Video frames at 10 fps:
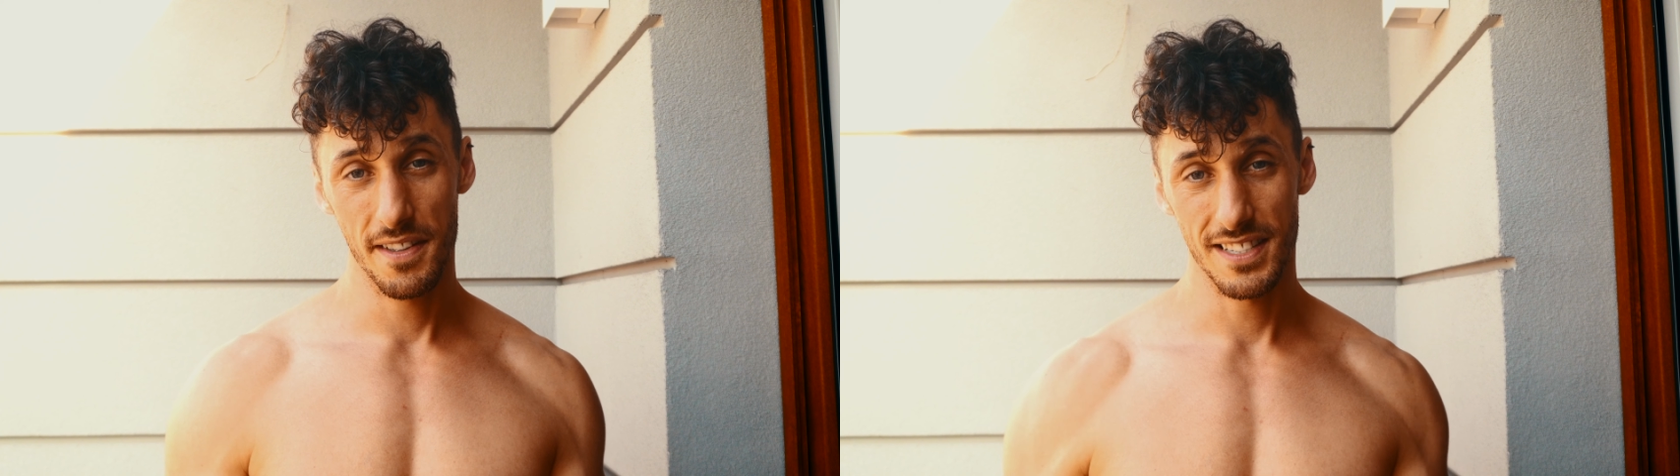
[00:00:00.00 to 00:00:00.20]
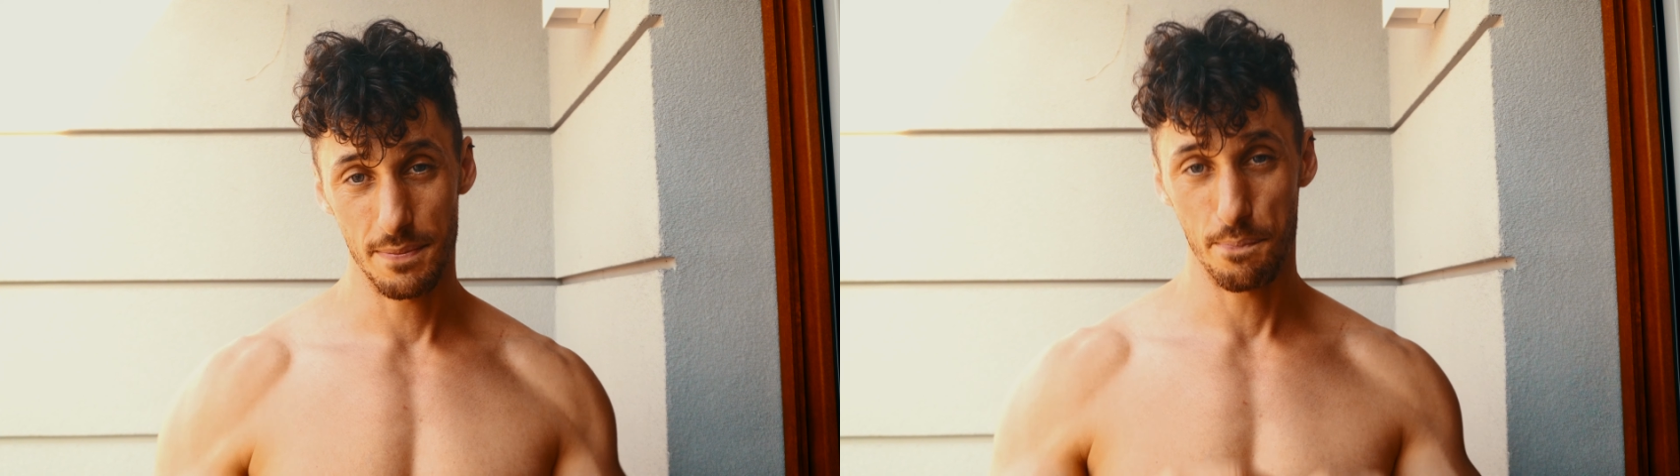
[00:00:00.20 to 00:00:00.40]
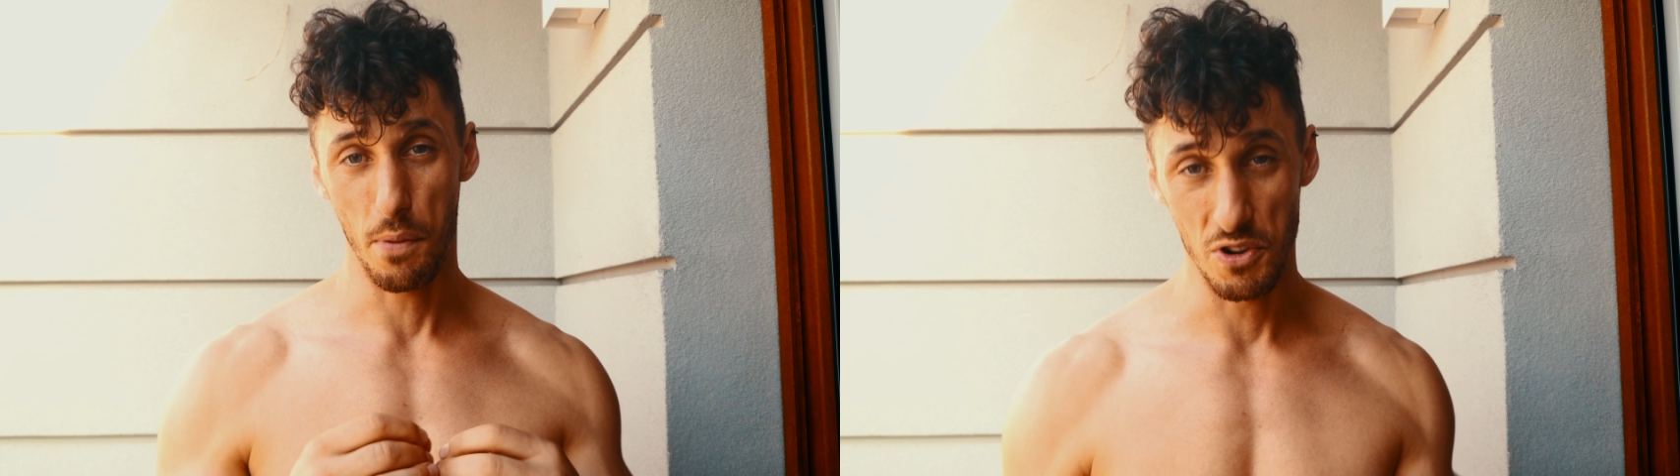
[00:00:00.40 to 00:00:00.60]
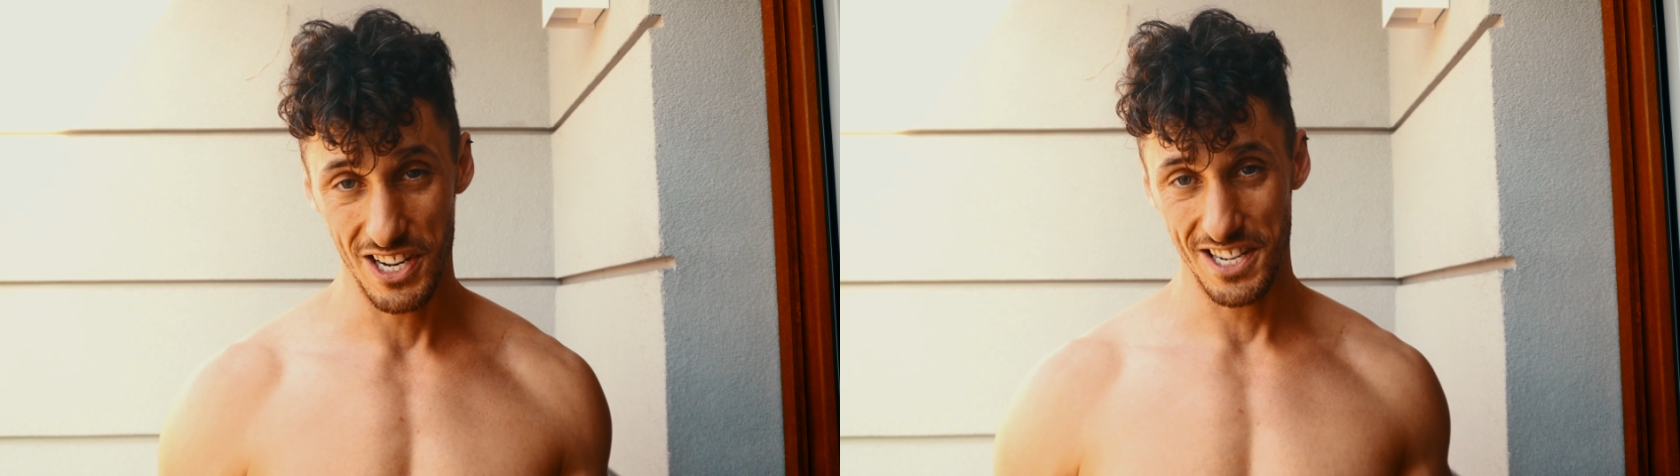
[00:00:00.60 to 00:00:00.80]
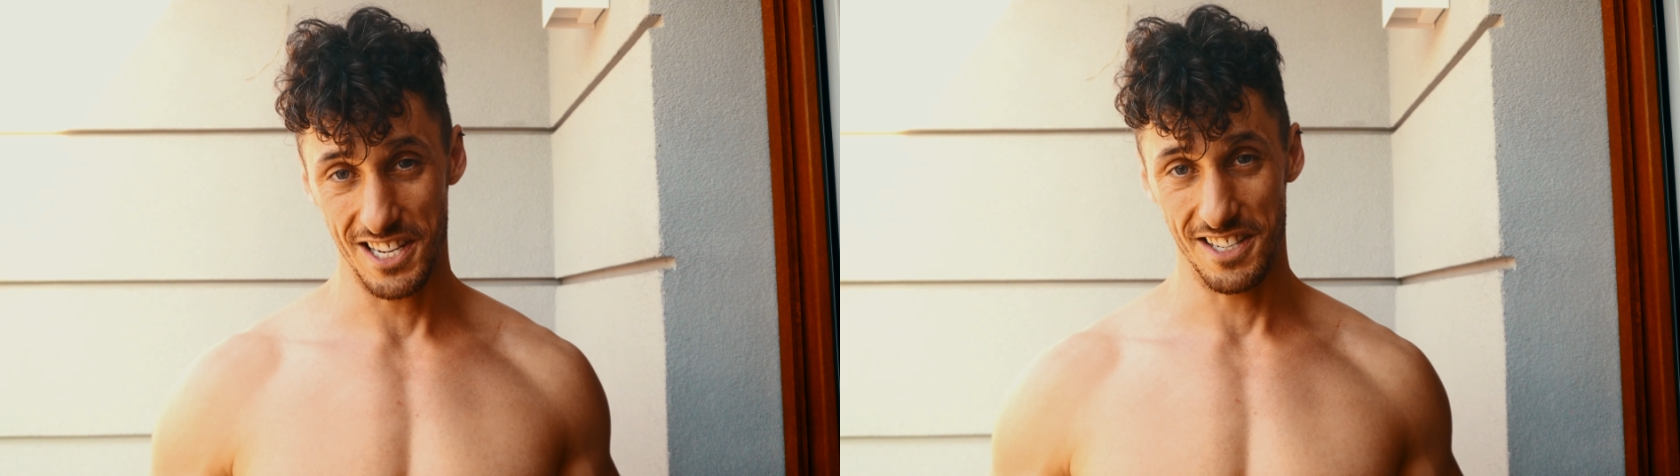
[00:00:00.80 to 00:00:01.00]

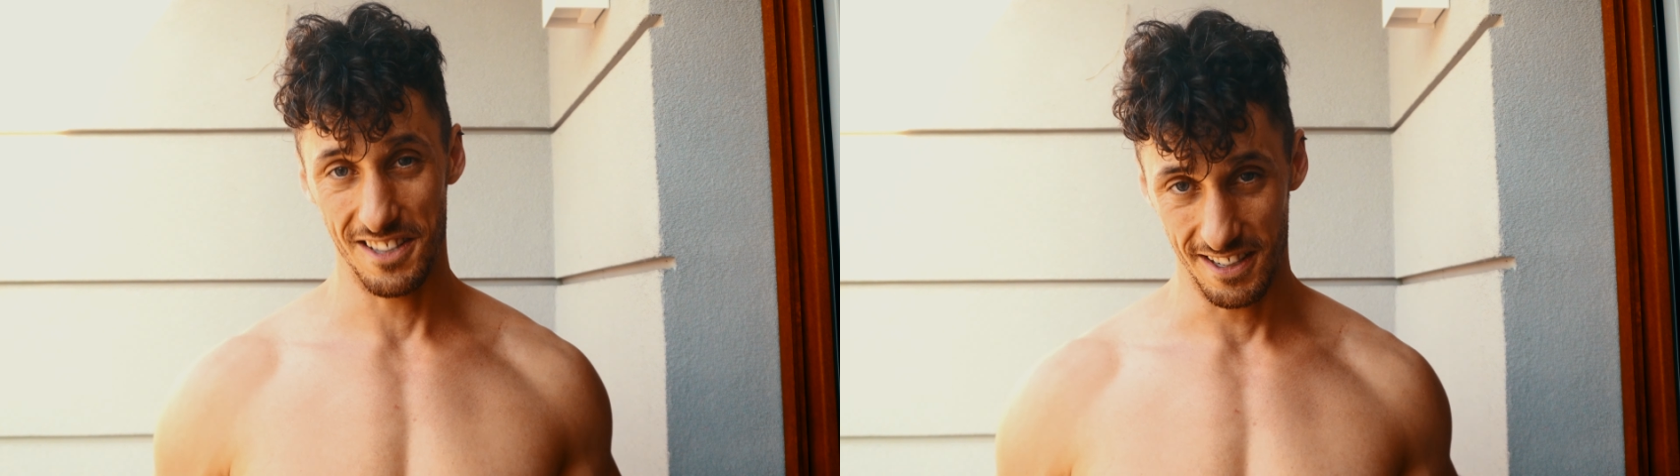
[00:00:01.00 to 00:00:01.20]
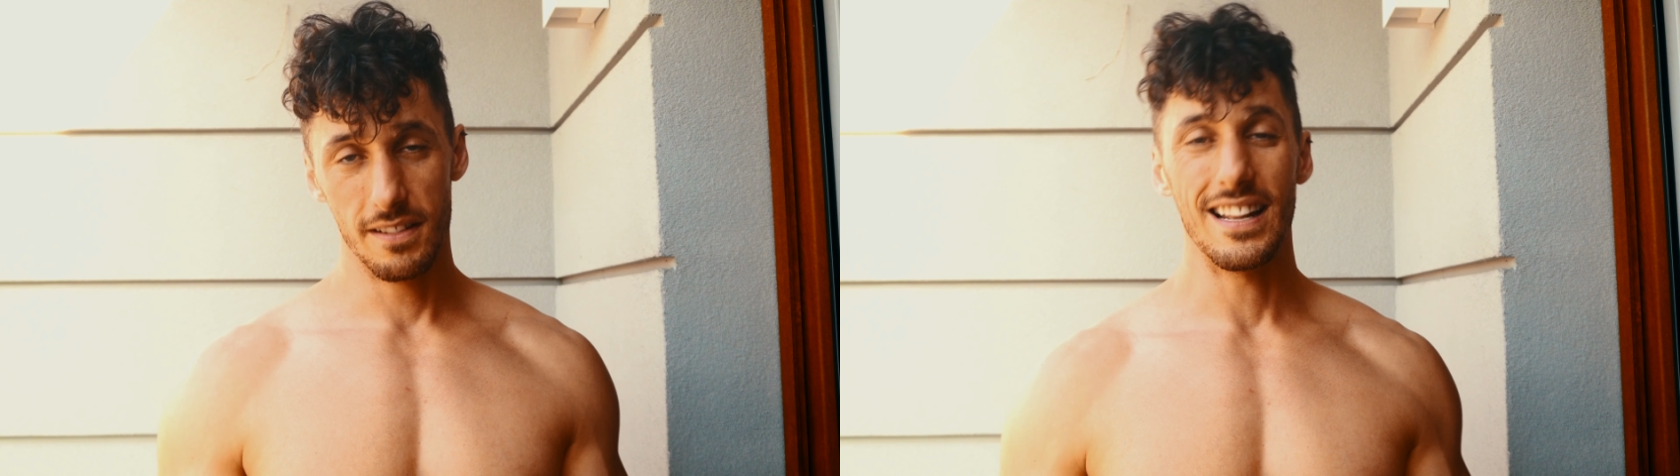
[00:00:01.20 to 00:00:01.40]
spojrzenie innych.